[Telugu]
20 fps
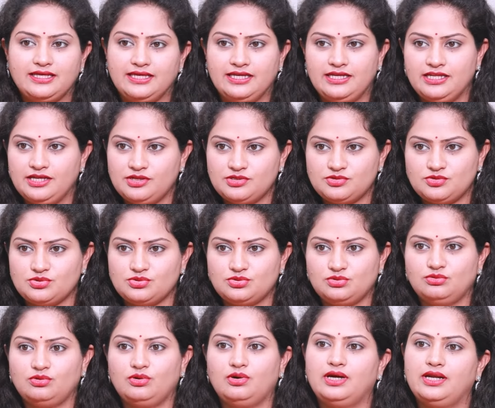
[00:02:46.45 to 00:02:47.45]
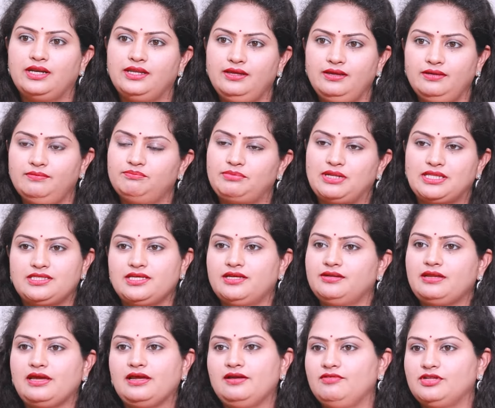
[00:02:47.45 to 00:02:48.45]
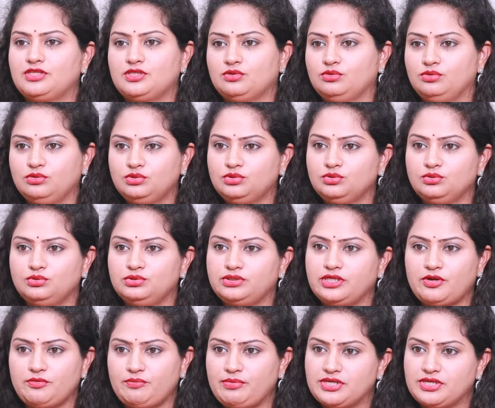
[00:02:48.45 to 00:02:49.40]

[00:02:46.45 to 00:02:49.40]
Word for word: గిడ్డినెస్ వస్తుందో అని ప్రత్యామ్నాయాలు వెతుక్కుంటూ ఉంటారు